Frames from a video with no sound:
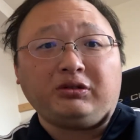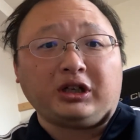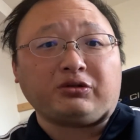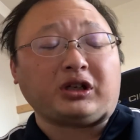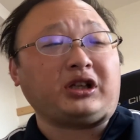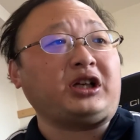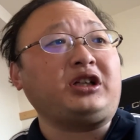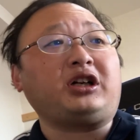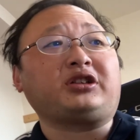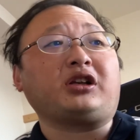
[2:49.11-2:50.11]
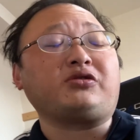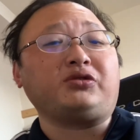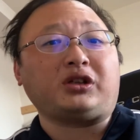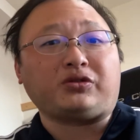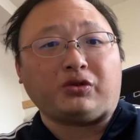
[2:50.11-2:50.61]
るかって言ったらできなかったりするん
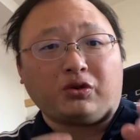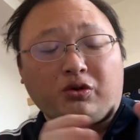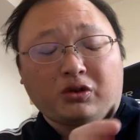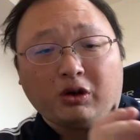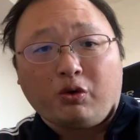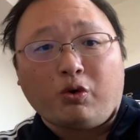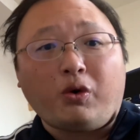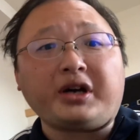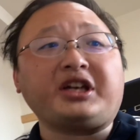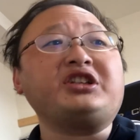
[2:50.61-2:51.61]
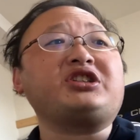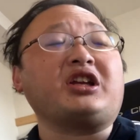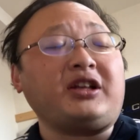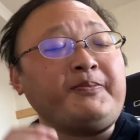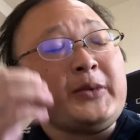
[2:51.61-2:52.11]
で、その、結構小分けにして
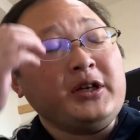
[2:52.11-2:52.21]
ね、